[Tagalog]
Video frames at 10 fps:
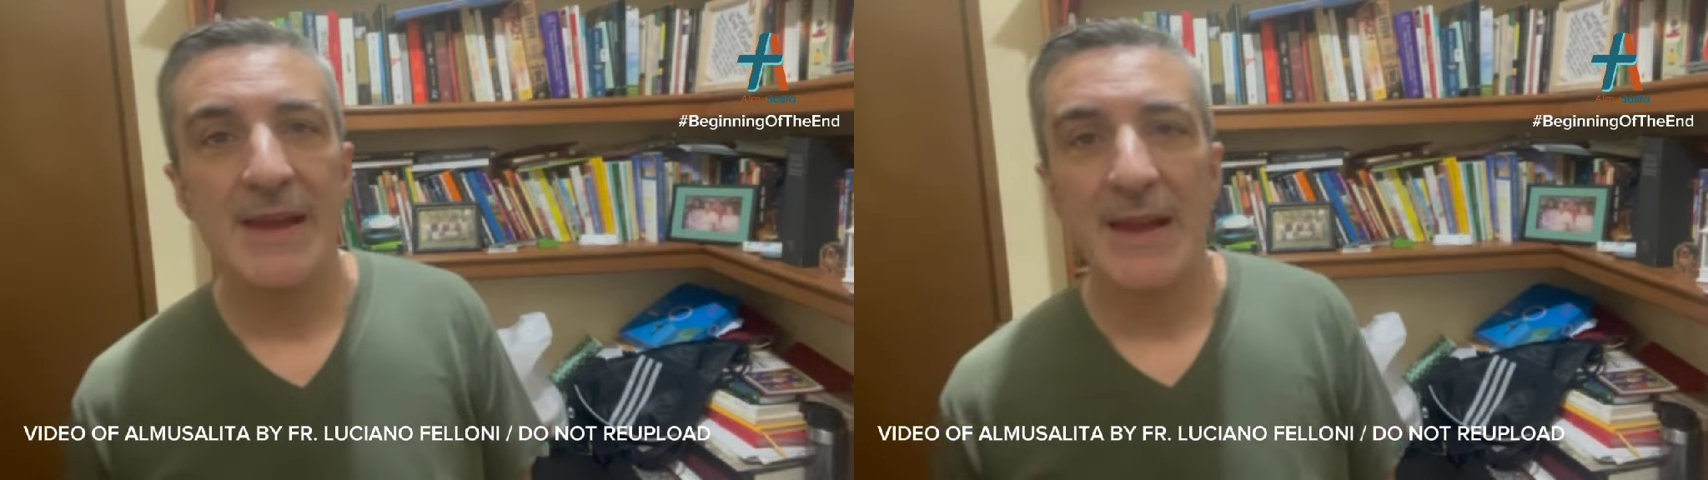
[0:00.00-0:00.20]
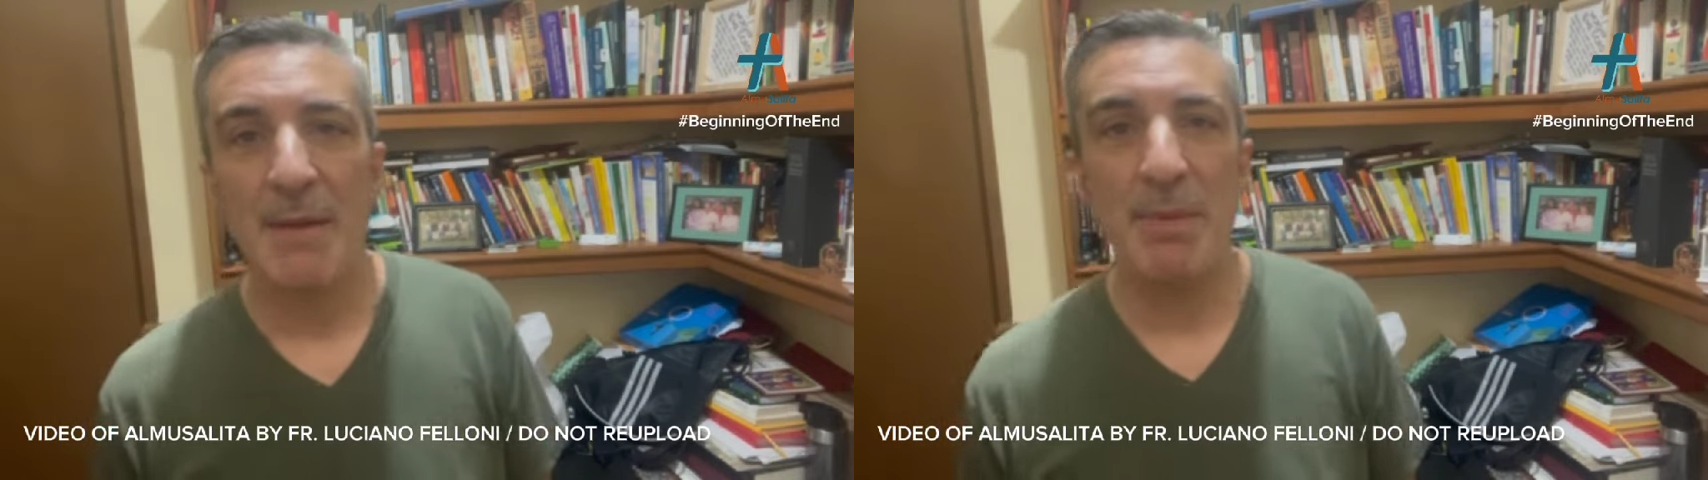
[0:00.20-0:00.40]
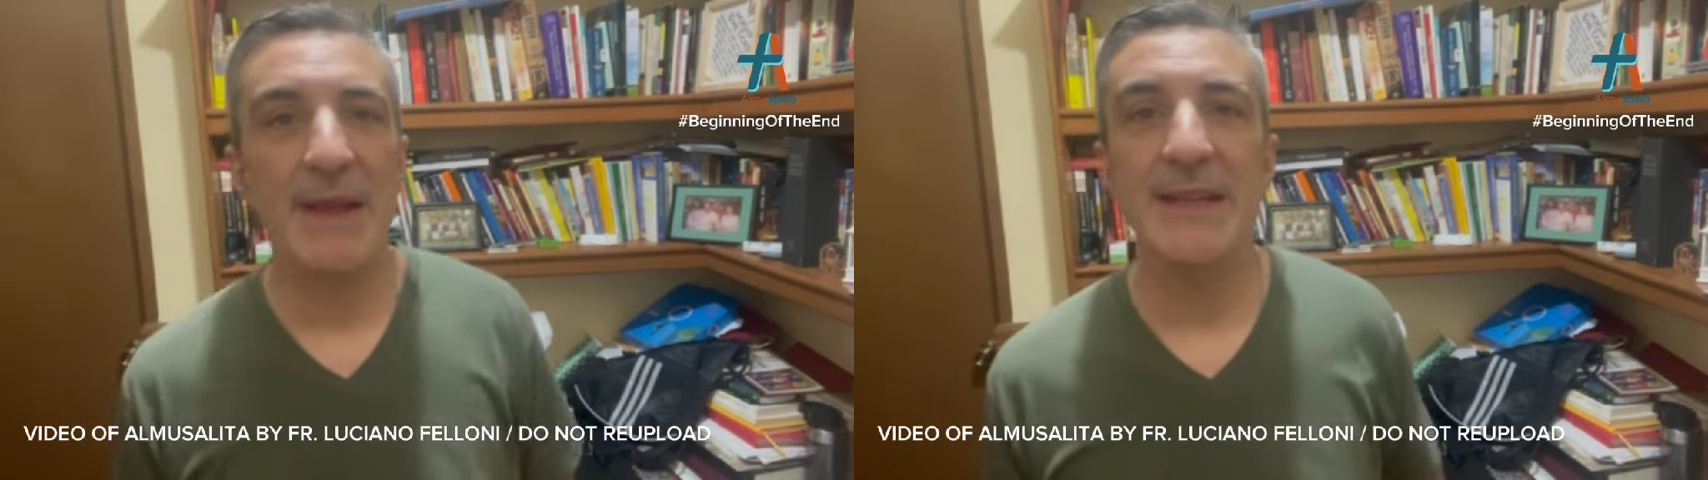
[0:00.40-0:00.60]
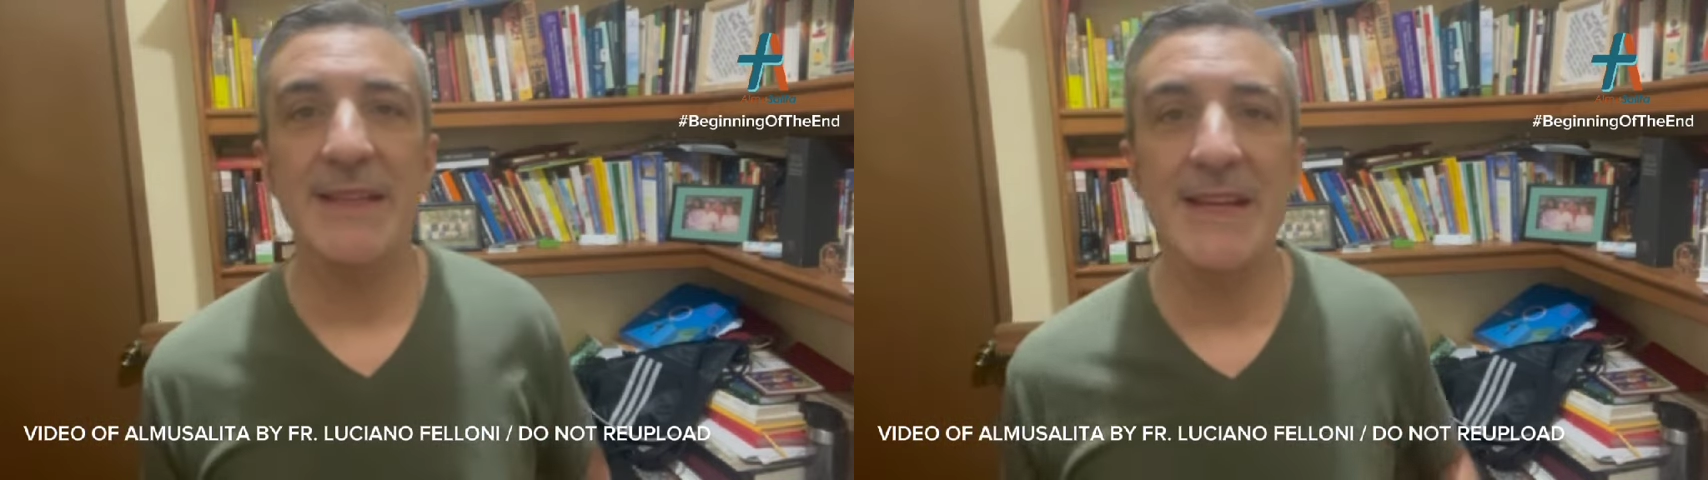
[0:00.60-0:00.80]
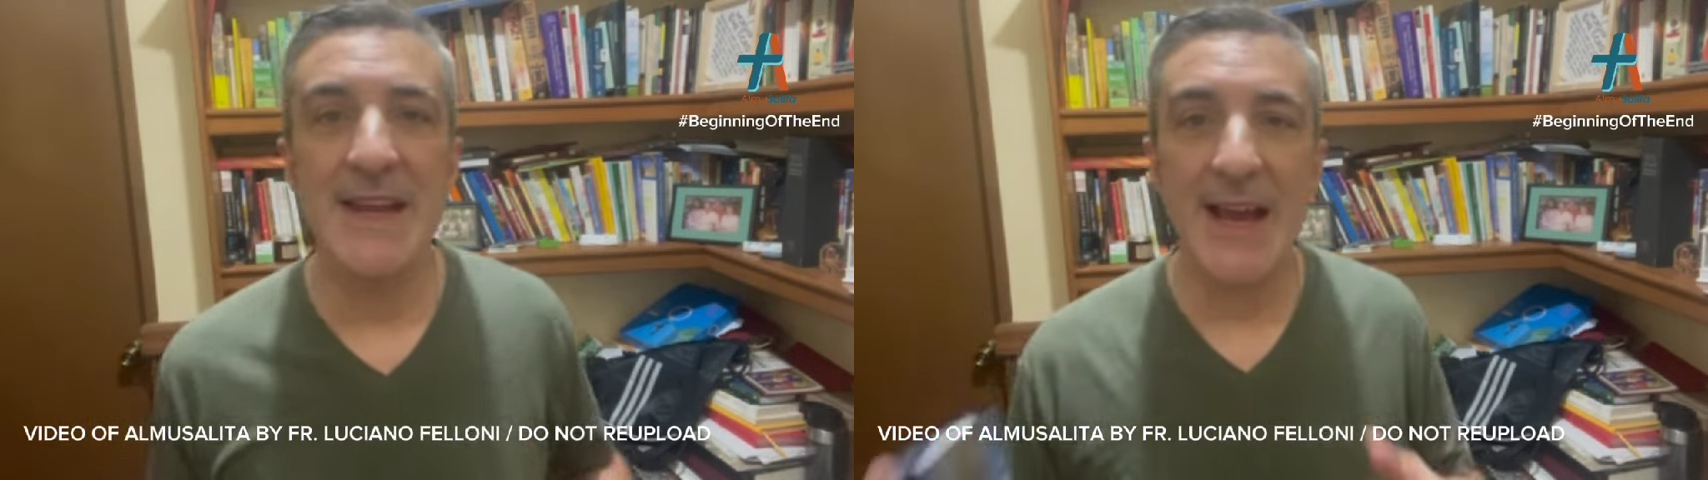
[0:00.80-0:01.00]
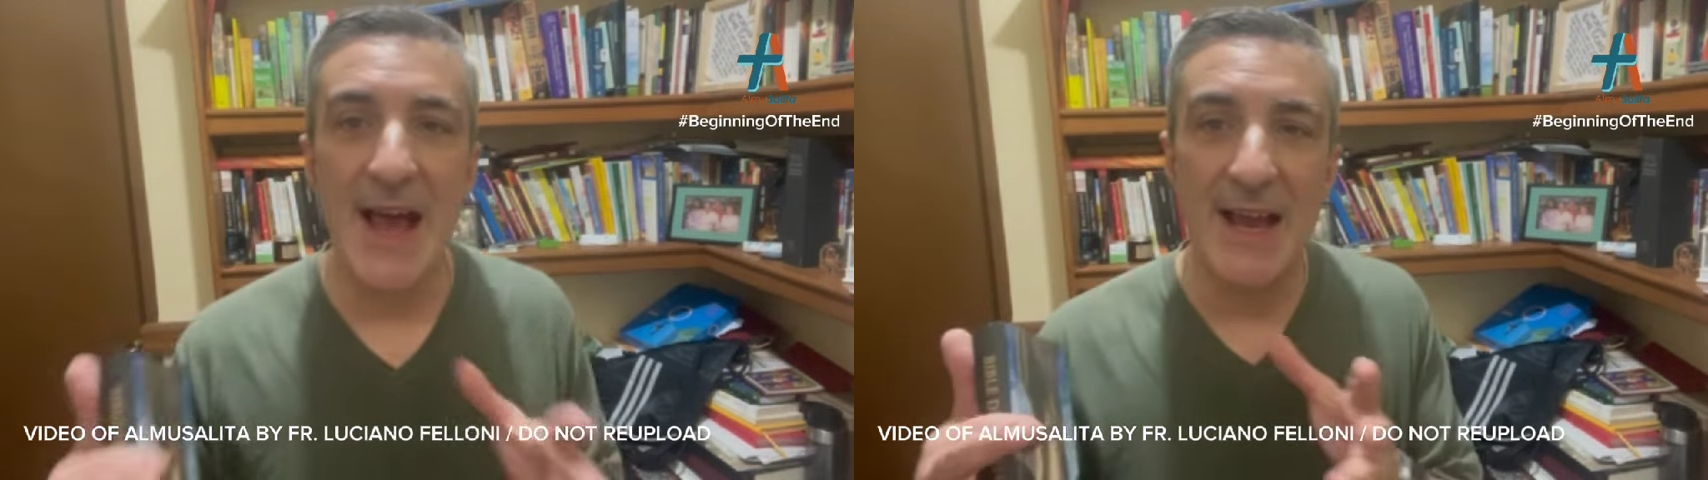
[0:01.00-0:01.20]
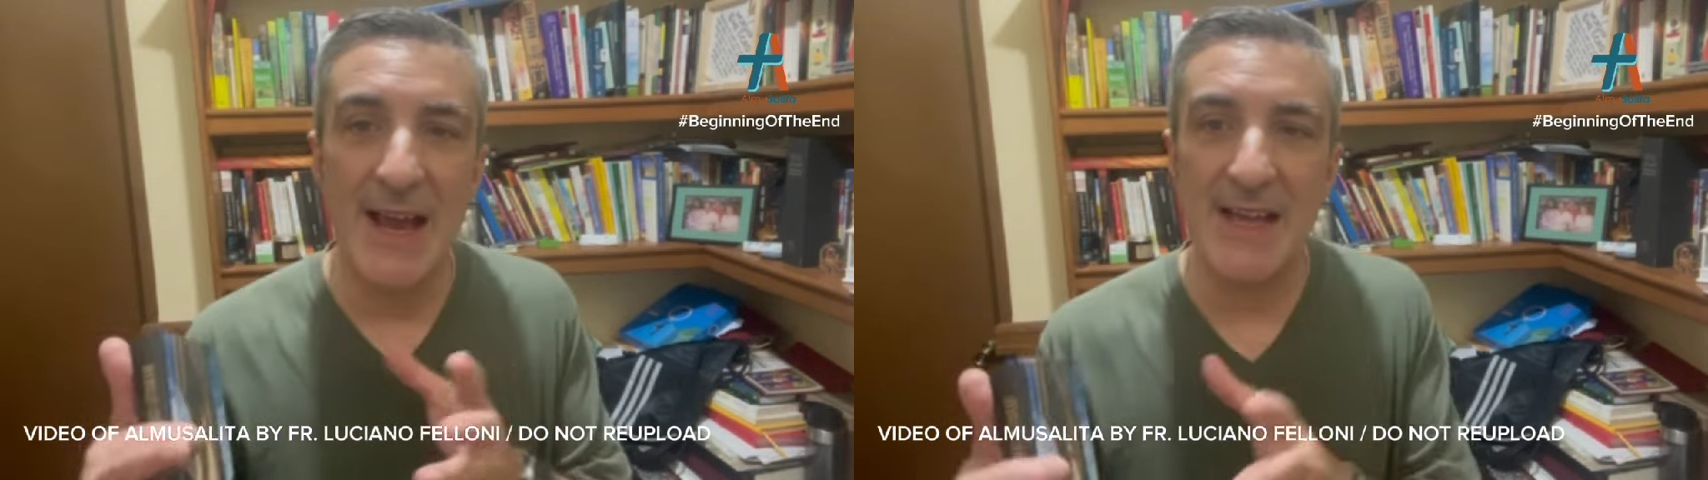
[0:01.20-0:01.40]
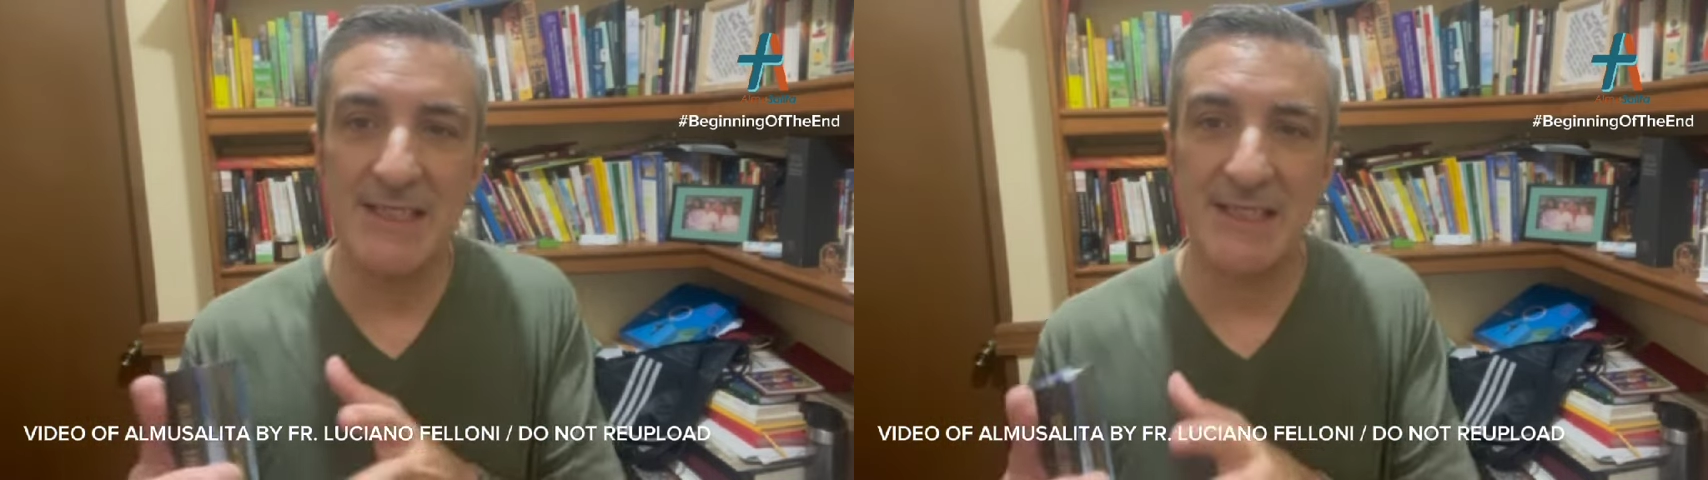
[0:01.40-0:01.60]
Kapag hindi
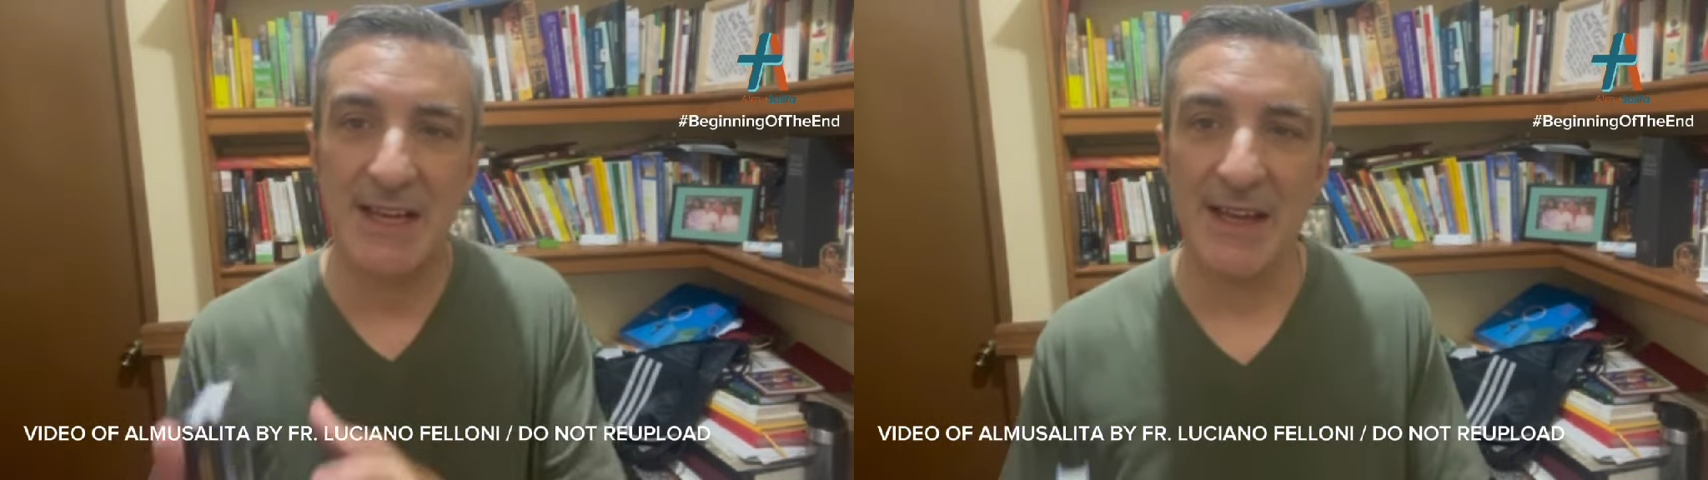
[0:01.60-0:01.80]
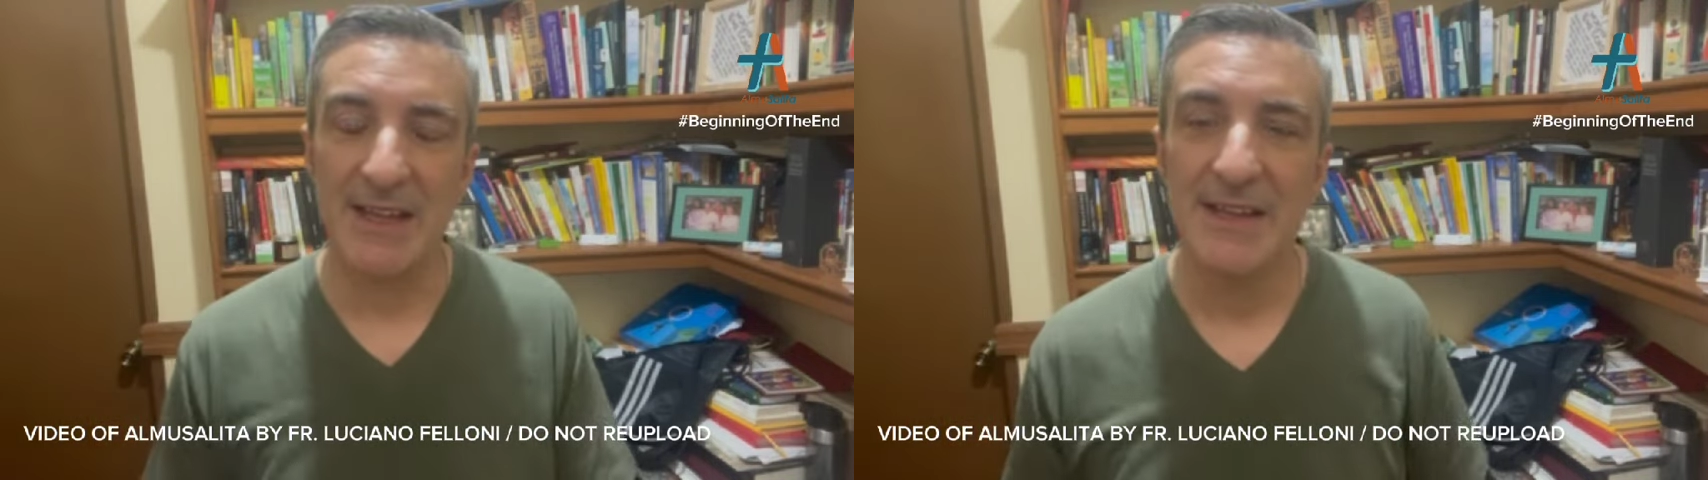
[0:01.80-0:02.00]
nakakaisa,